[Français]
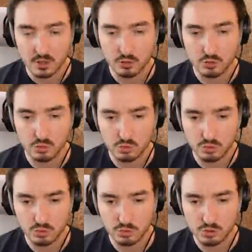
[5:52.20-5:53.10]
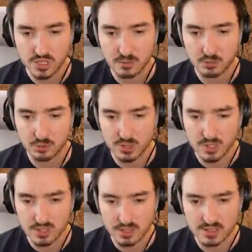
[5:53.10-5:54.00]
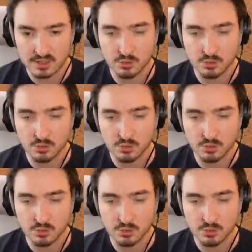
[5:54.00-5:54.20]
Donc euh, j'ai abandonné l'idée